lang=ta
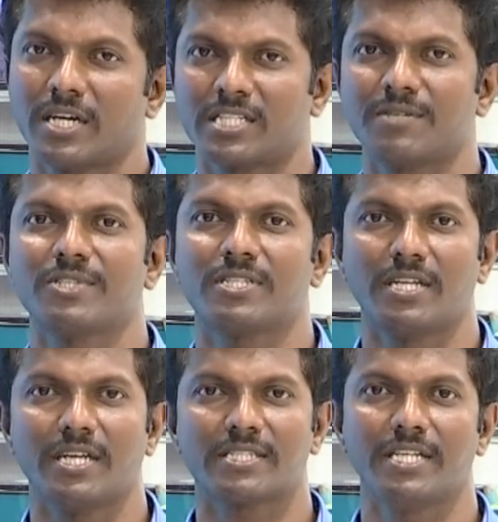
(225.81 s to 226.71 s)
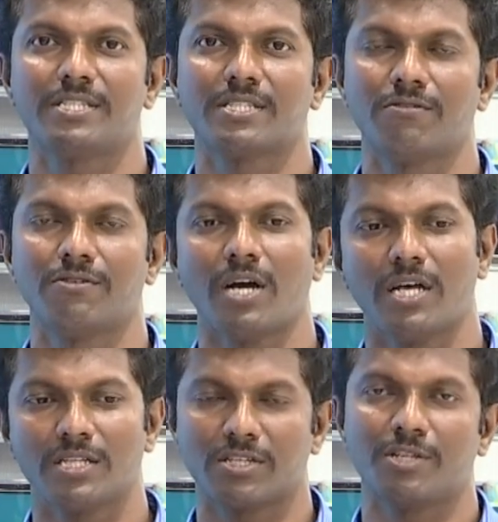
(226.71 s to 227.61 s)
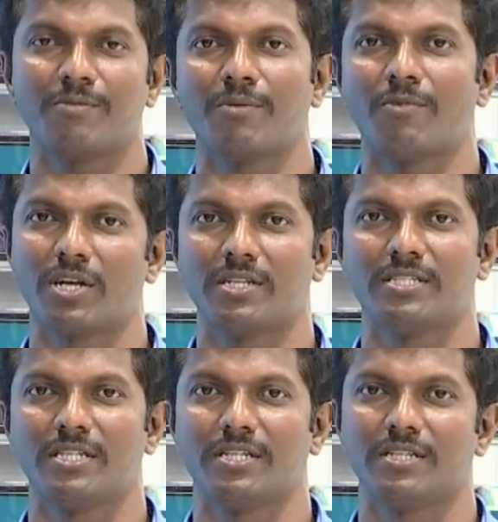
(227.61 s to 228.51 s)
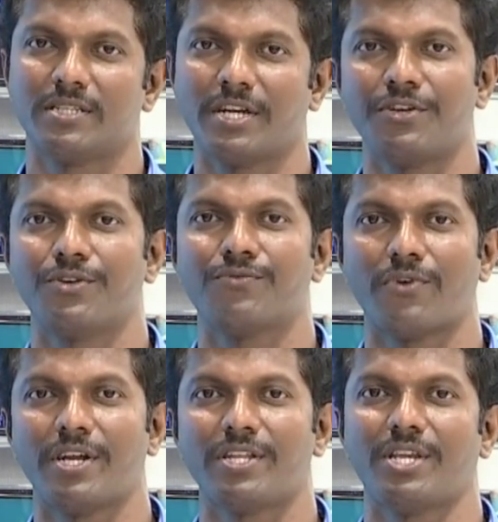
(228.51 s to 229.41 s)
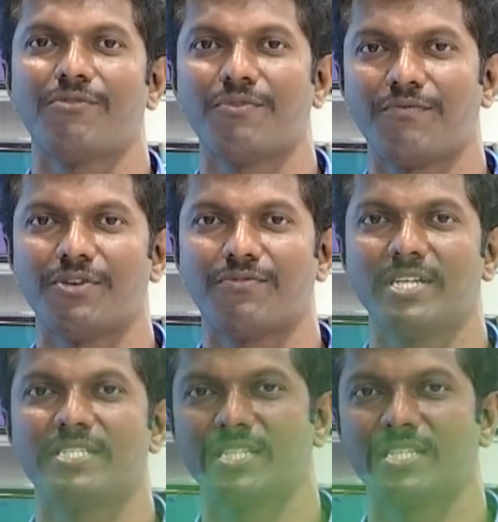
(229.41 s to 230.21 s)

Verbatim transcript: கஸ்டமர்ஸ் என்ன சைஸ் தவங்க அதுக்கு தகுந்த மாதிரி மாடல்ஸ் இருக்குது தேர்ட்டி டூ ஃபார்ட்டி த்ரீ ஃபிஃப்டி ஃபைவ்